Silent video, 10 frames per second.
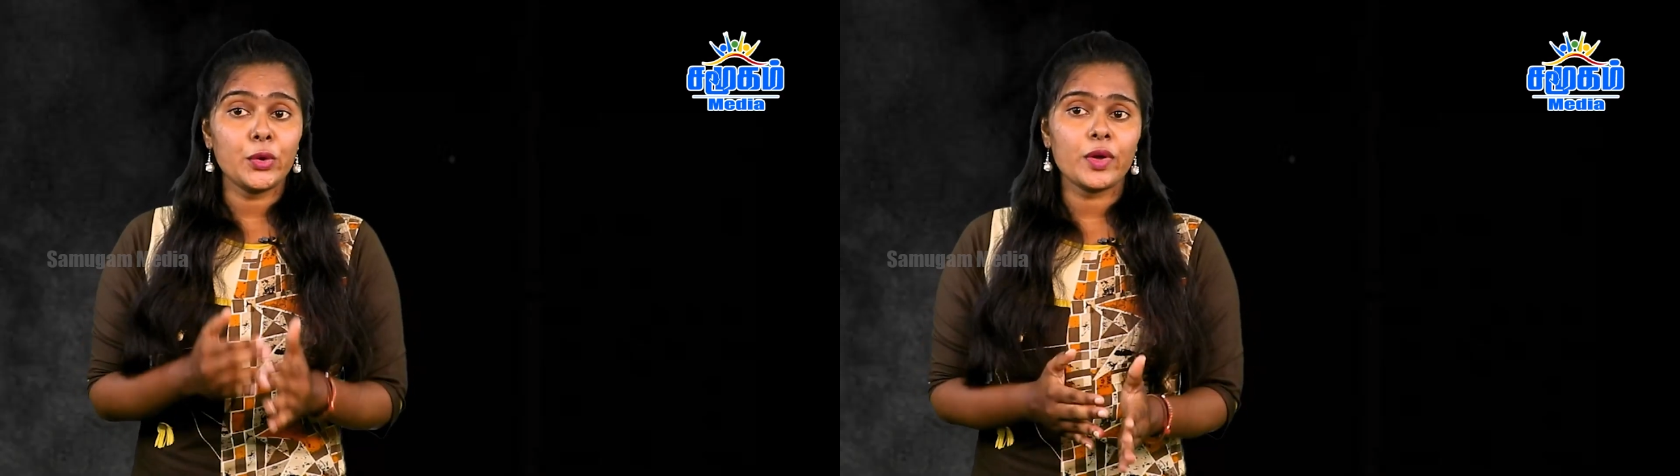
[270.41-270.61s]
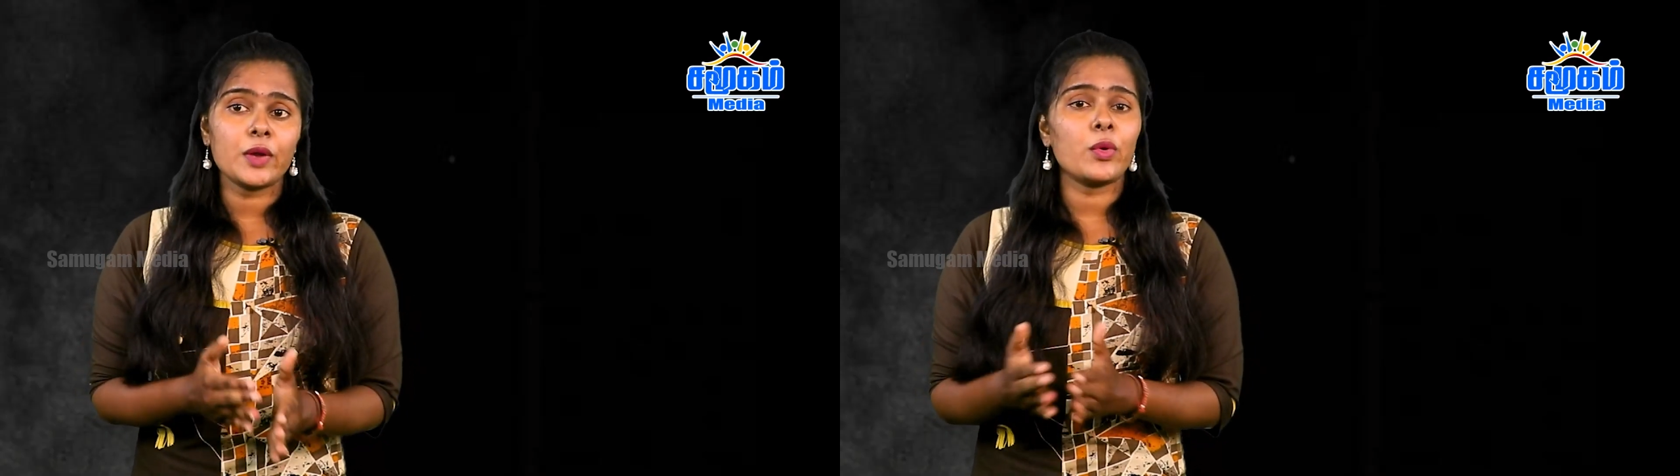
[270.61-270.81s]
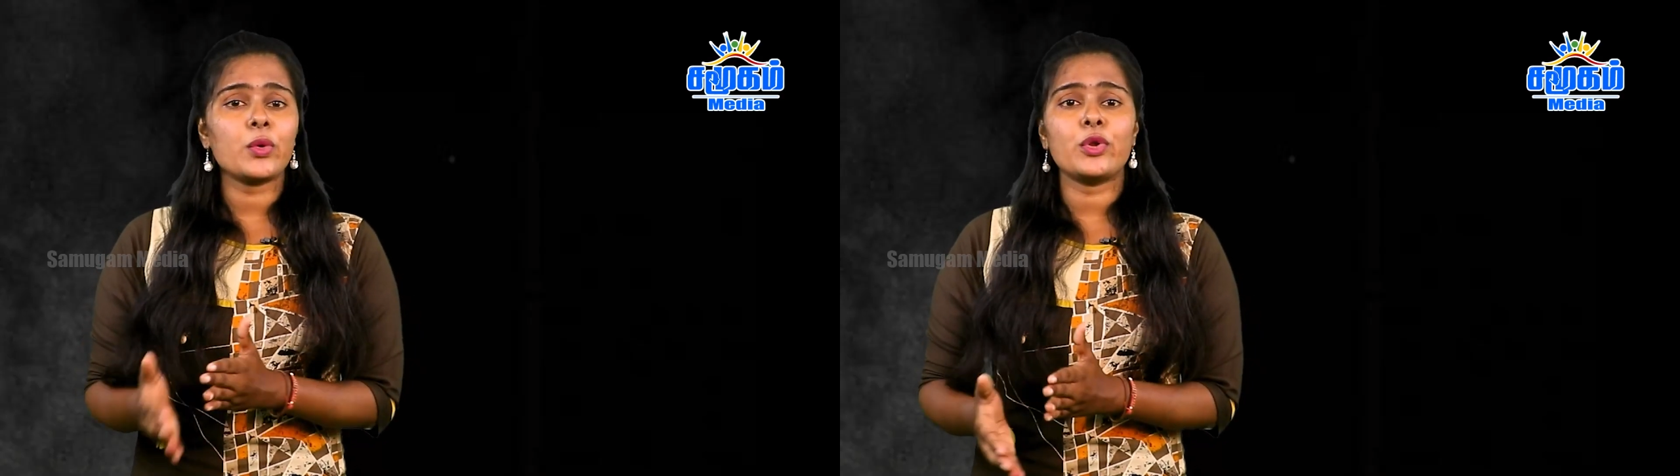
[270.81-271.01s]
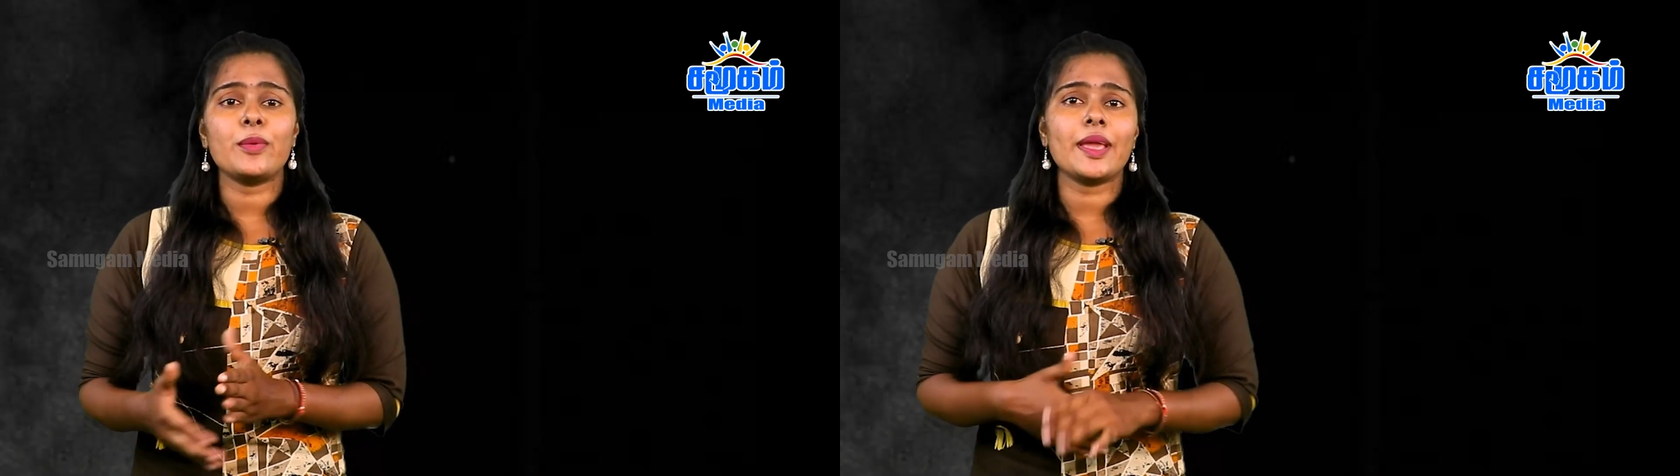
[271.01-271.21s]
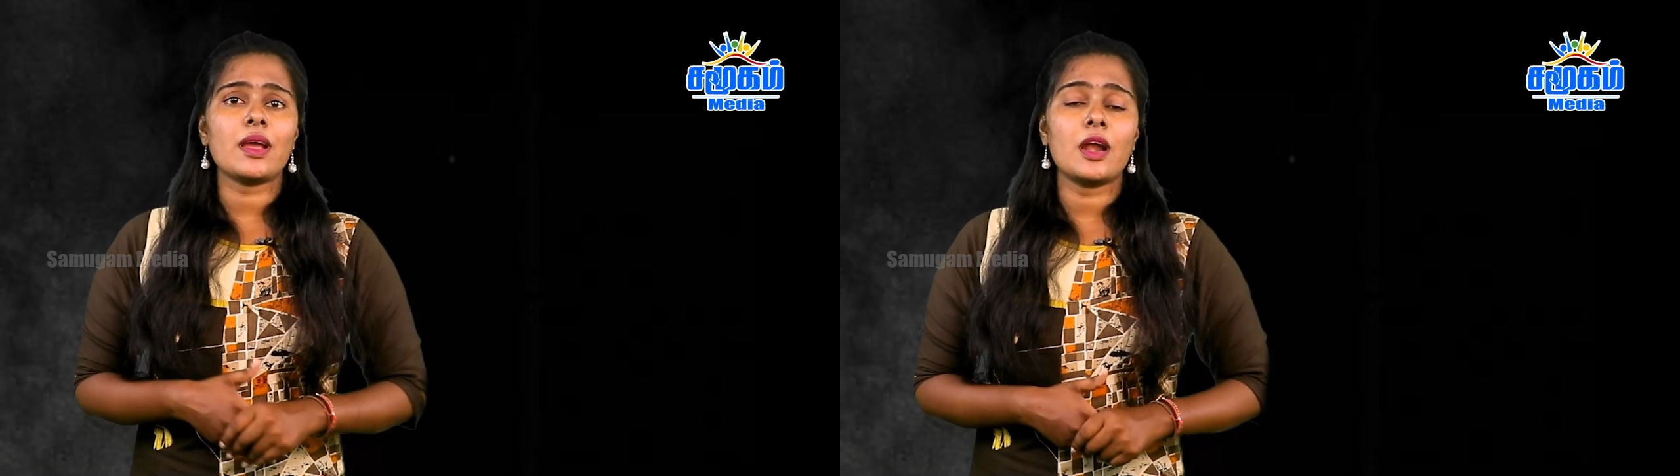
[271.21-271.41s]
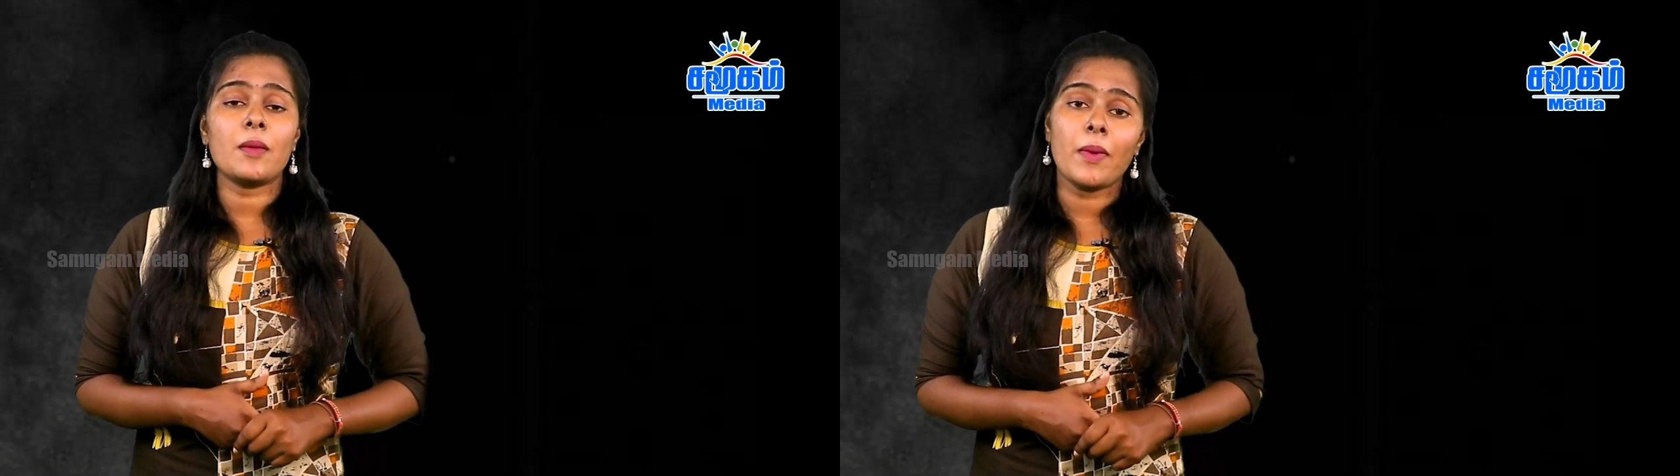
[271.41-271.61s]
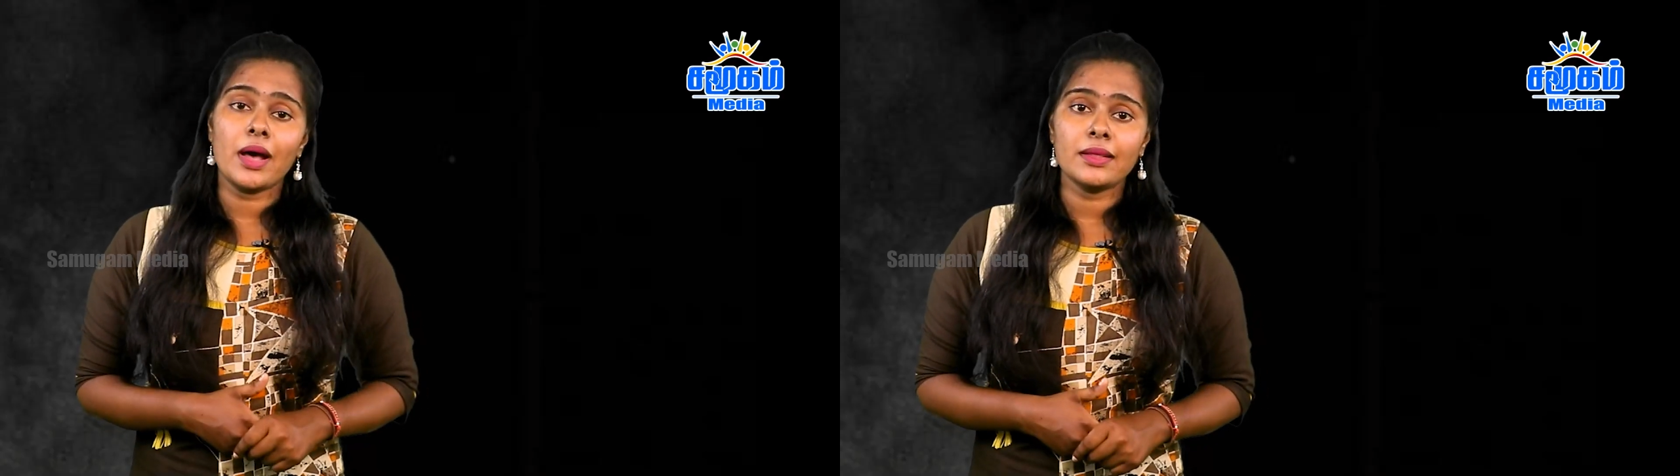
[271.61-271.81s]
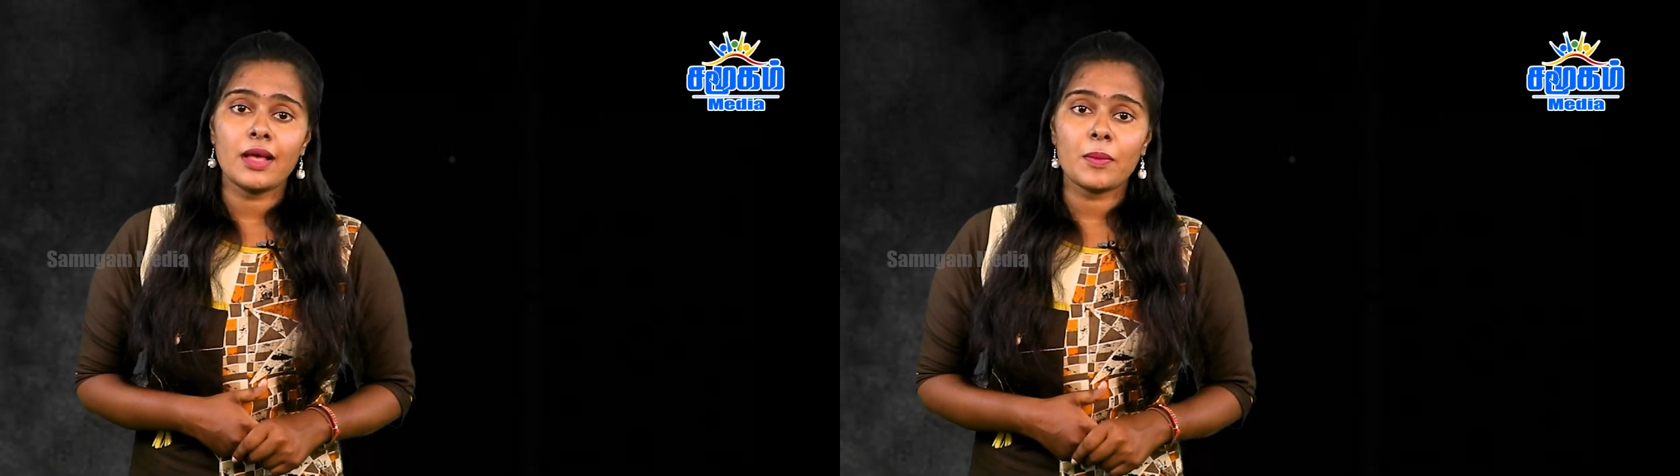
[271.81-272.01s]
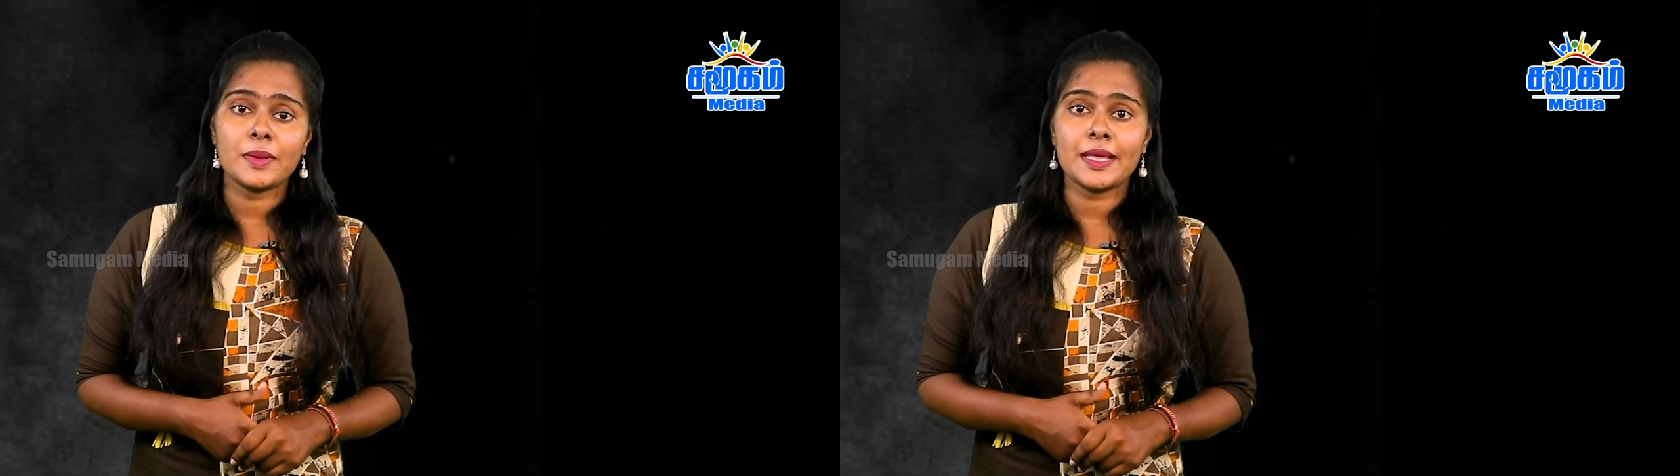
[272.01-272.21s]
நுகர்வோர் உரிமைக்கான பாதுகாப்பு